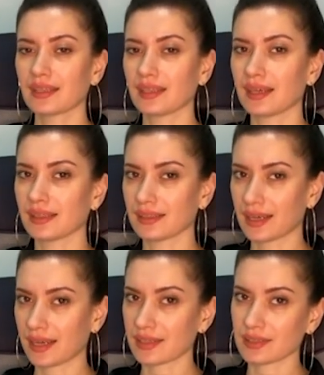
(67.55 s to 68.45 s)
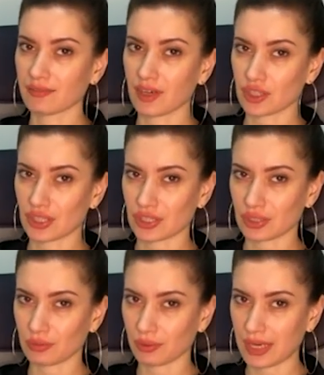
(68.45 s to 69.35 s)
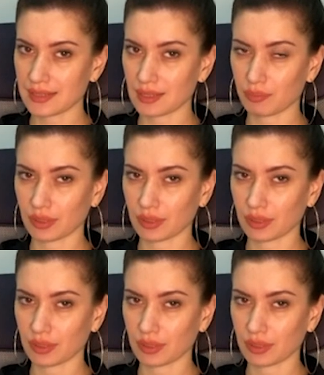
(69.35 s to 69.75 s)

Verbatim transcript: для анализа вашей ситуации,